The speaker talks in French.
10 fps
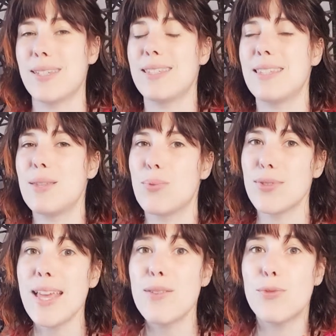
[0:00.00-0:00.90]
Et pour
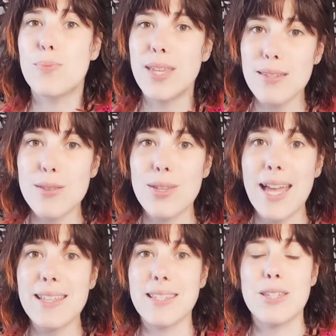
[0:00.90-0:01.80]
ça, il faut bien se connaître,